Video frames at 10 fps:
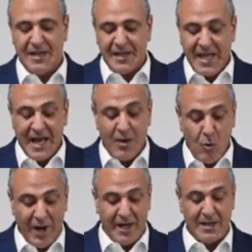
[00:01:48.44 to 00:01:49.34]
que al
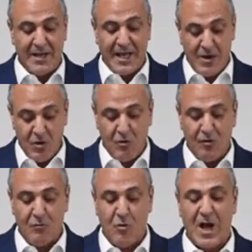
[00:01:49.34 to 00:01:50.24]
igual que yo
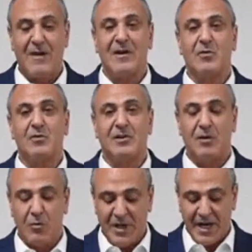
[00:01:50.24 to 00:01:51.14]
buscaban
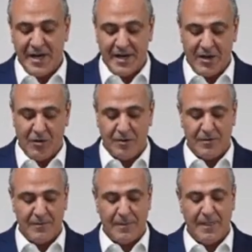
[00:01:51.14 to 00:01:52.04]
contribuir a la región.
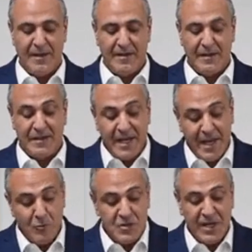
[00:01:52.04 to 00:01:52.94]
Tenía
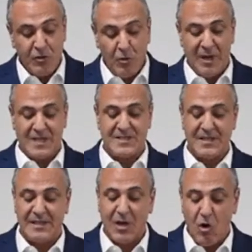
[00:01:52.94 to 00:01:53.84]
muchas dudas
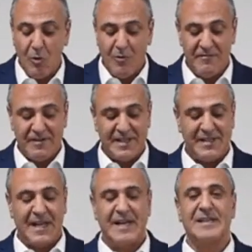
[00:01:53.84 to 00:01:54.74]
de cómo
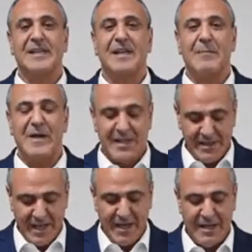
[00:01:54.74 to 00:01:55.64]
enfrentar esta
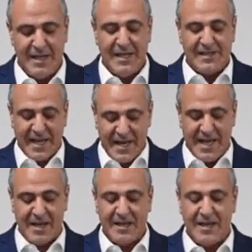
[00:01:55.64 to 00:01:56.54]
tremenda
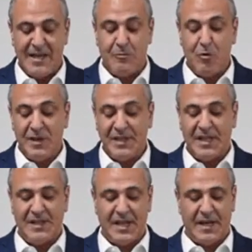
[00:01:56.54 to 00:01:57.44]
tarea y pude
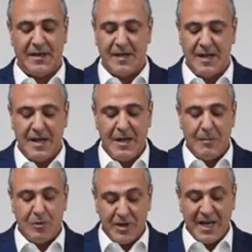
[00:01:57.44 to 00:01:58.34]
entender
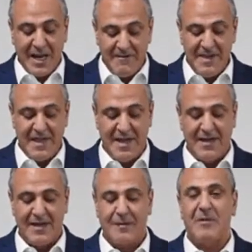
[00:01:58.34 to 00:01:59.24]
porque la
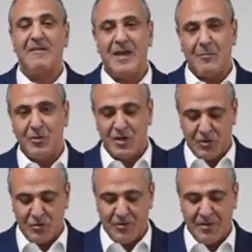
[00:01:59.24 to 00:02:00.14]
vida me había
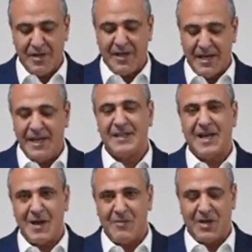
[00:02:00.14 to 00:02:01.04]
puesto en este
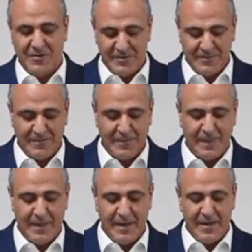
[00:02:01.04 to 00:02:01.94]
camino.
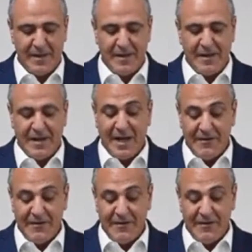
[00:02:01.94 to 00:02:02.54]
La